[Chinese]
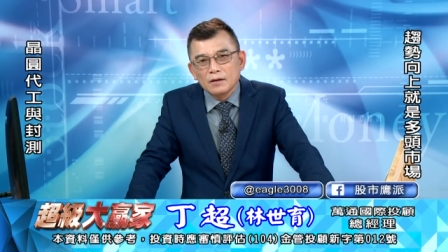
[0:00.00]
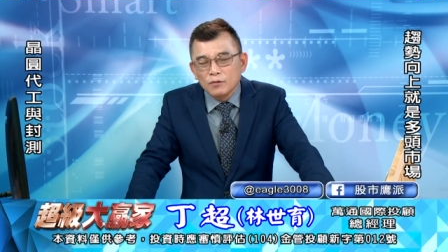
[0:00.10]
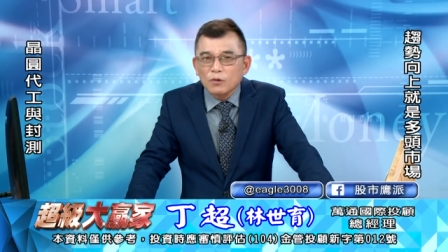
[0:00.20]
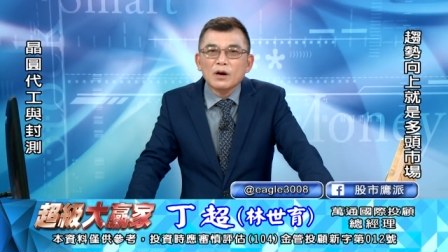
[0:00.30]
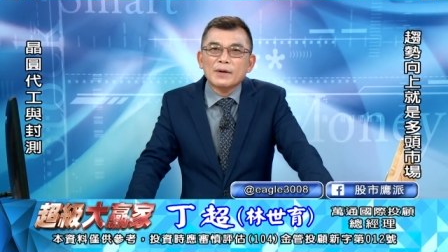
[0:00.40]

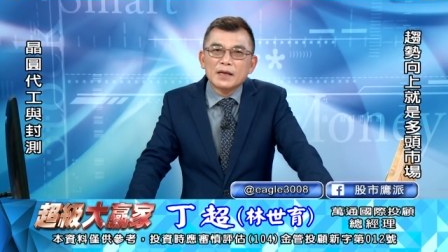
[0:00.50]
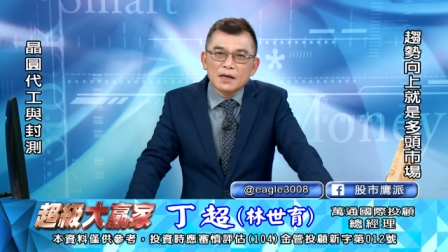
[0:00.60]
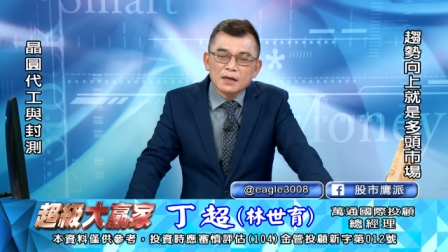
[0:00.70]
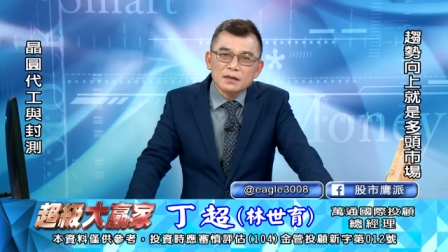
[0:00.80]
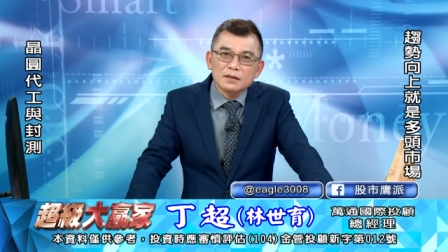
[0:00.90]
我讲个歹
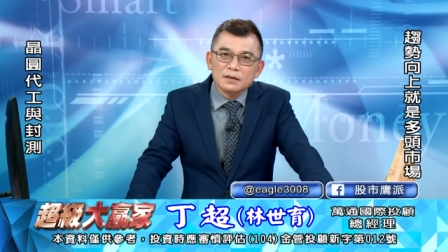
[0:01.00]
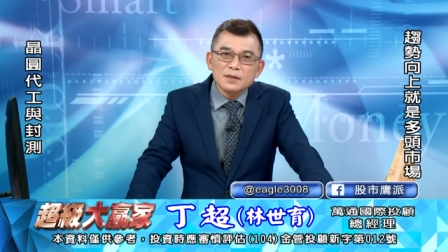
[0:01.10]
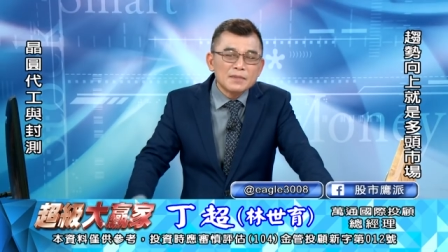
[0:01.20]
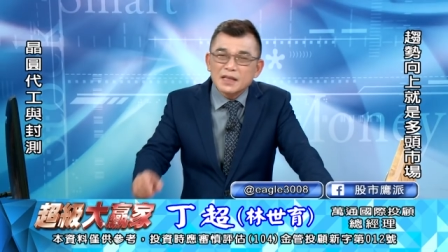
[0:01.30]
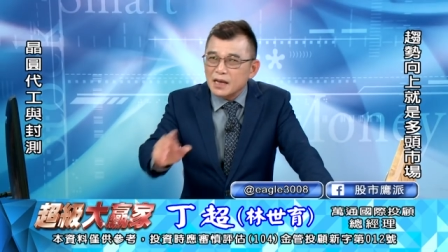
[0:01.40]
听呢，
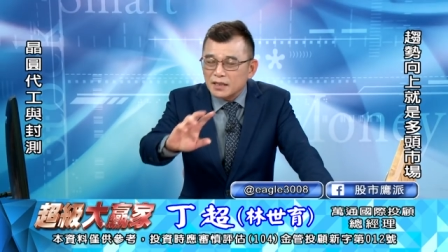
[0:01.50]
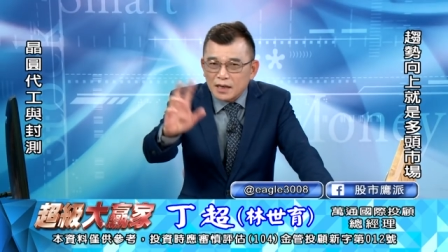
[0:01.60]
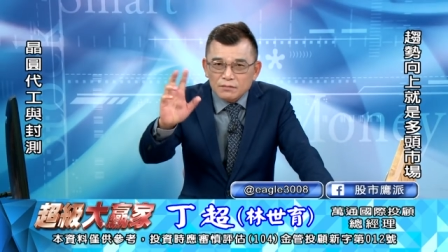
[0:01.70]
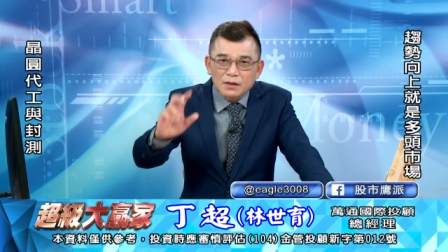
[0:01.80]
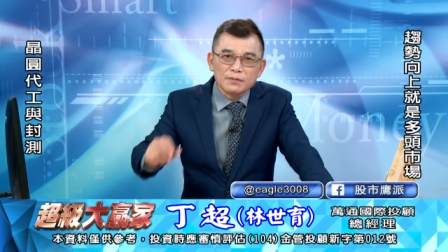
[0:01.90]
你不能听这
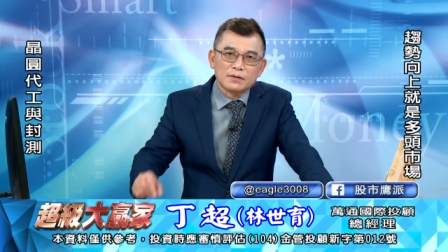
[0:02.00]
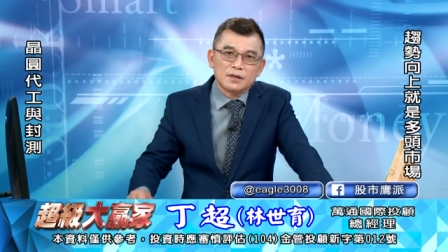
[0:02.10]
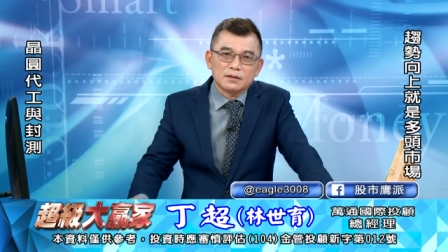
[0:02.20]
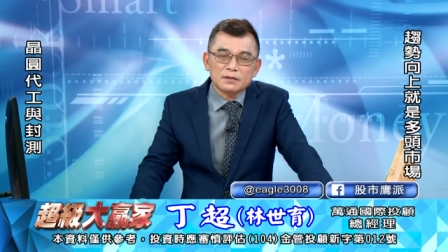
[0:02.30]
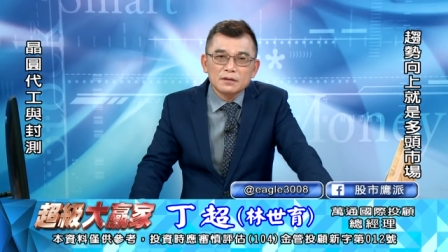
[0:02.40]
有误会误会
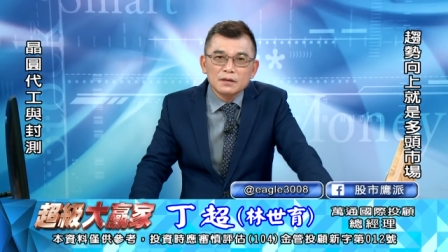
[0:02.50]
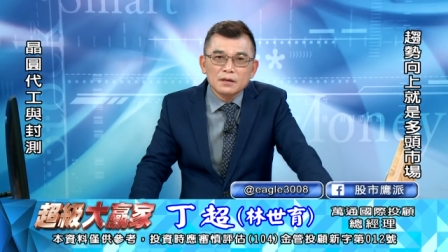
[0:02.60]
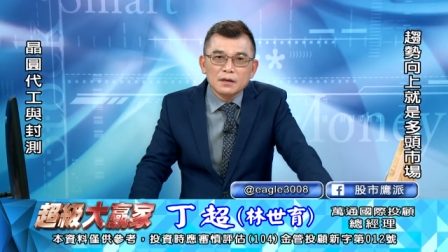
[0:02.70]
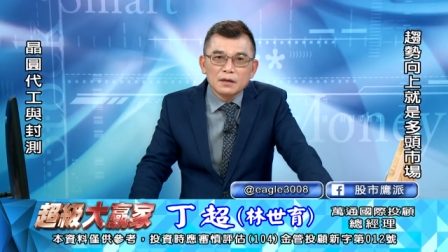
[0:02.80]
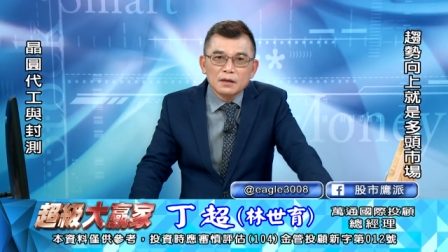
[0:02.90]

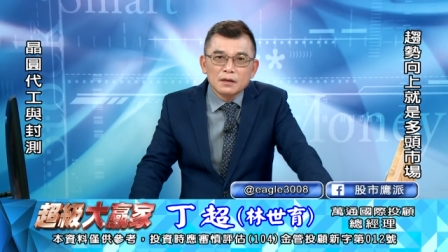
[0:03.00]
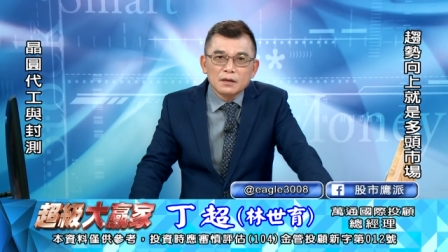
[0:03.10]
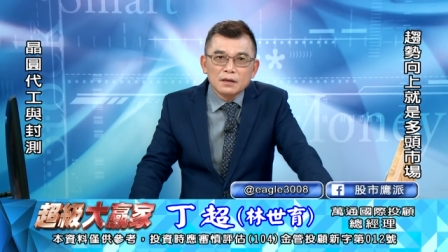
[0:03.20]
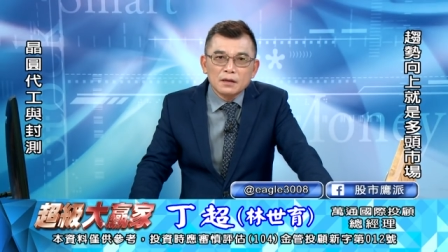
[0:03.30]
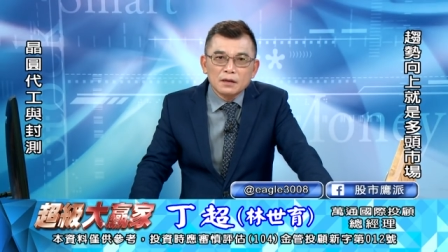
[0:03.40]

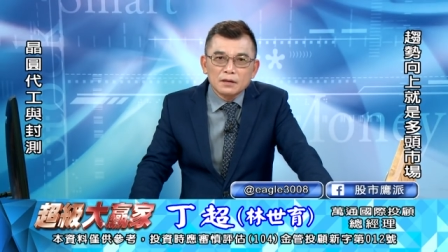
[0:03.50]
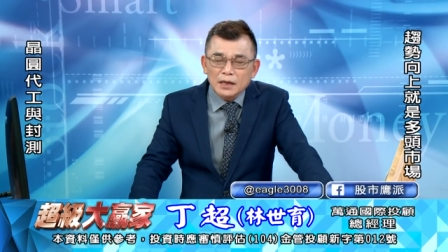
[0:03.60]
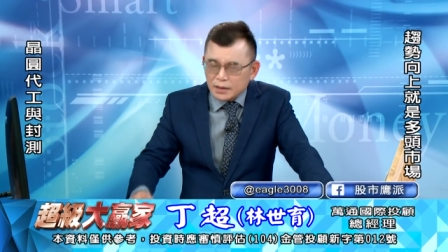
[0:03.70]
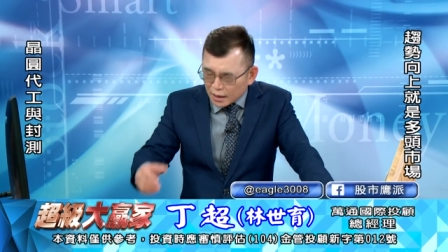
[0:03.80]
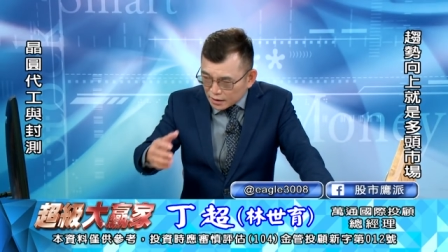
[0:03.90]

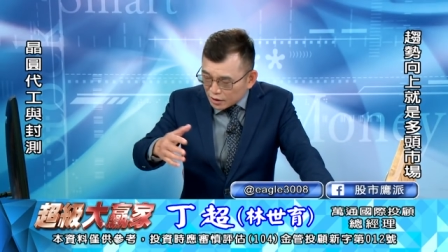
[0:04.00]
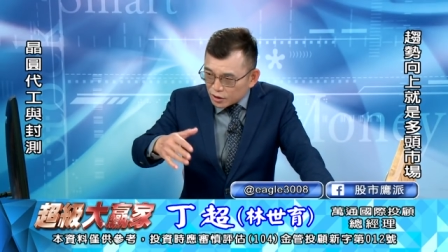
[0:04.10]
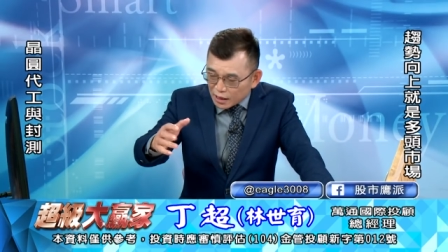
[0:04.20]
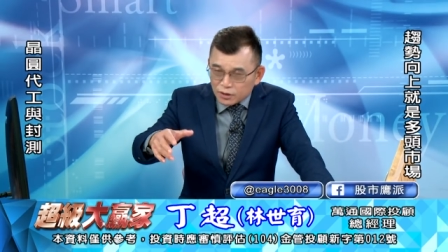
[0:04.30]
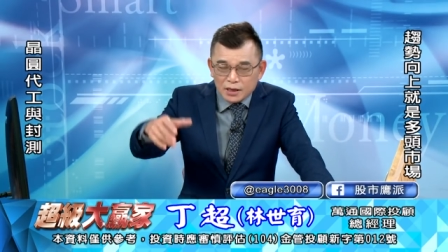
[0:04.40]
它涨上
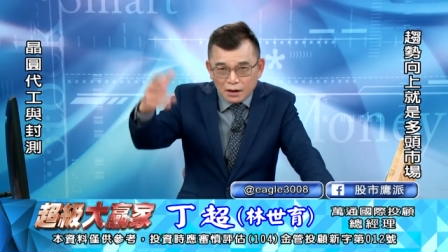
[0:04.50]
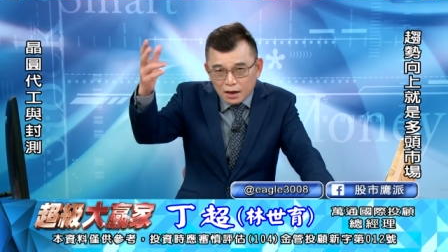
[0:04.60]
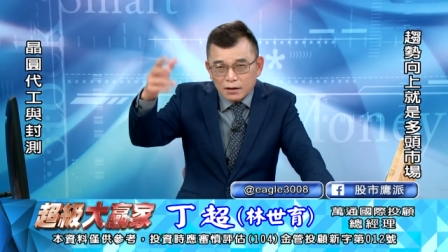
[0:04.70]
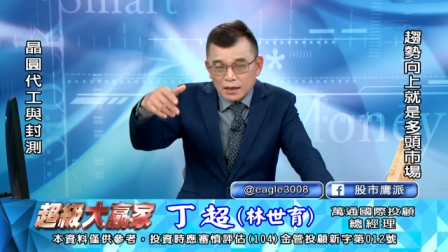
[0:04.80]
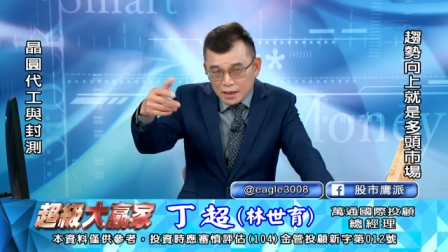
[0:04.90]
去，它就调
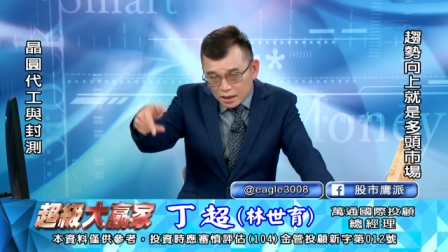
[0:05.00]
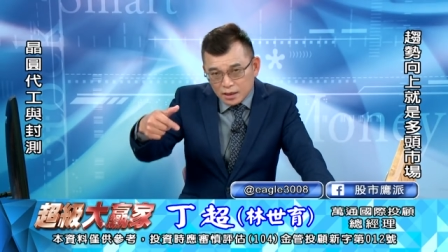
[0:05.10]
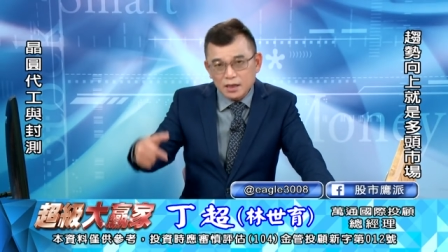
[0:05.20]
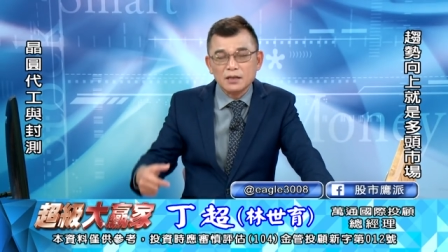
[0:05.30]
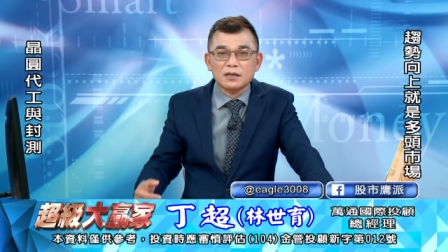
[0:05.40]
高；它降下
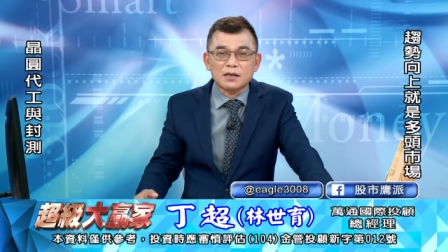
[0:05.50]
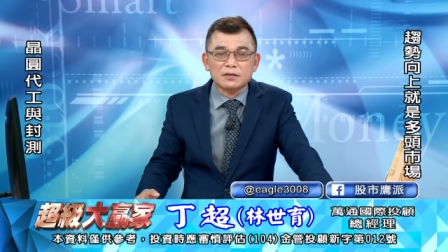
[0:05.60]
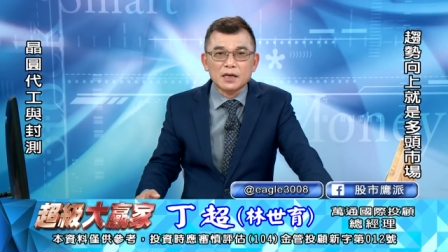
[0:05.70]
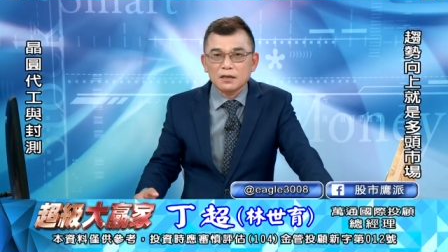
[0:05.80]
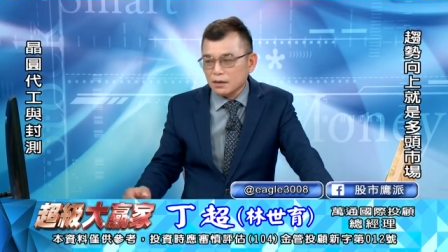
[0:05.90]
去，它就调
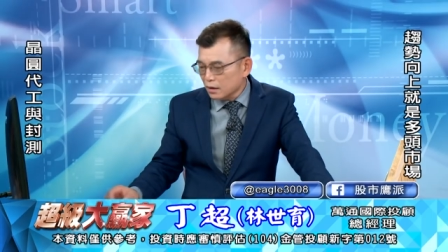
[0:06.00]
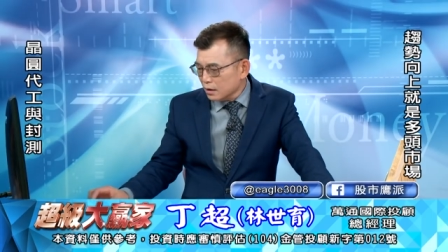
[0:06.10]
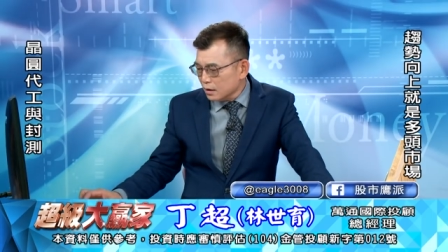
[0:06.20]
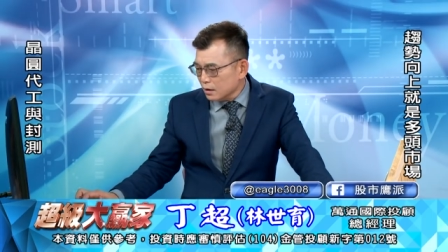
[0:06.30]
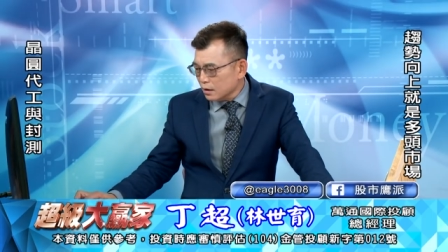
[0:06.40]
降。
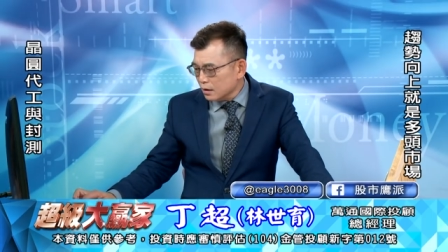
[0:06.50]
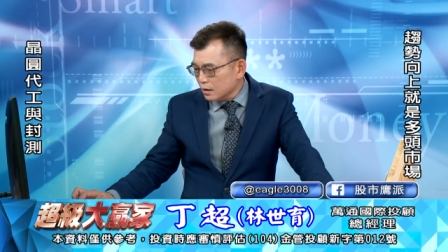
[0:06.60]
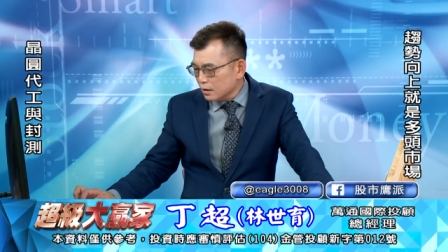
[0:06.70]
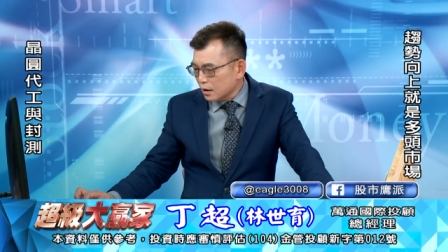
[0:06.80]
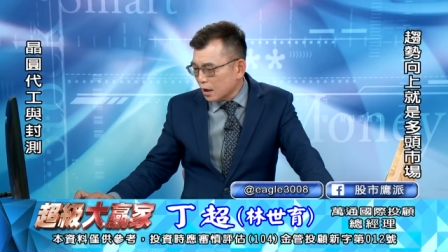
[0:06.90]

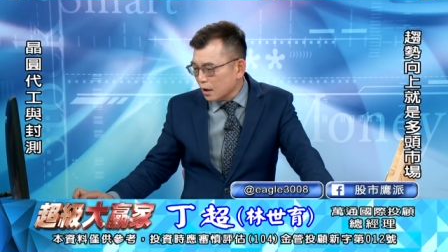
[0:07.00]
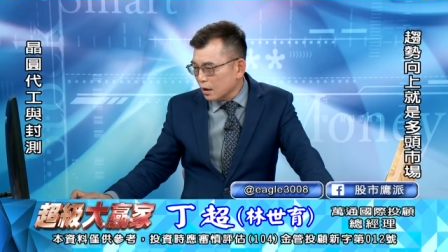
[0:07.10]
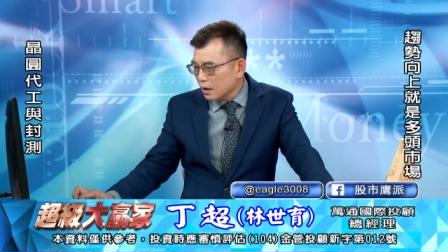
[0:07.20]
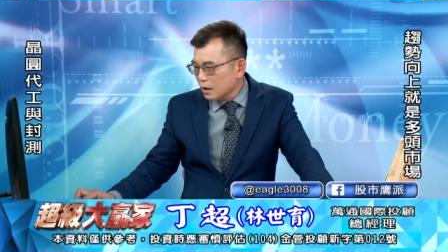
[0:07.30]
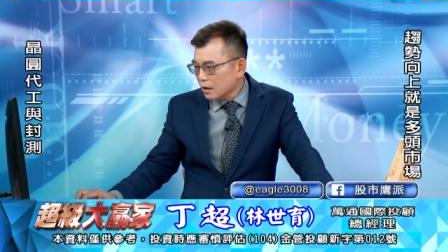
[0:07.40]
啊
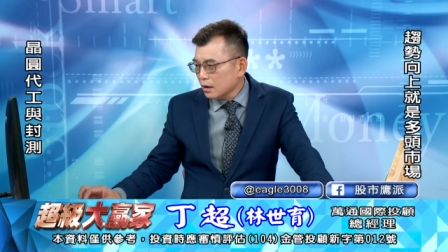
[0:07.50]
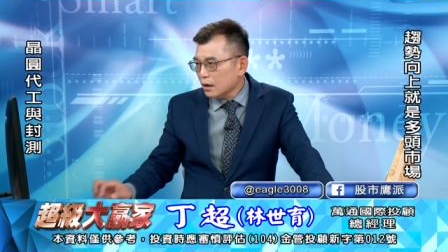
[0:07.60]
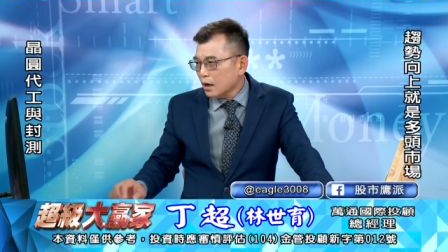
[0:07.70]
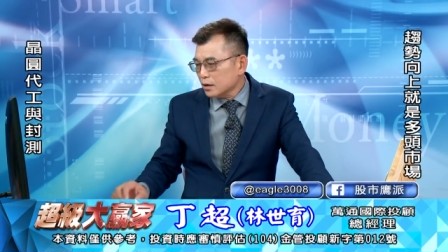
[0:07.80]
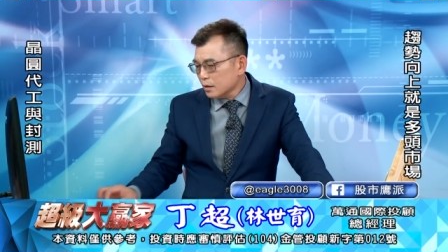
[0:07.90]

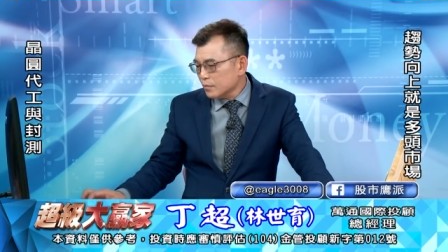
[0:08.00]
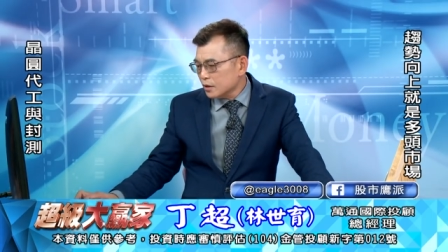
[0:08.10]
啊！这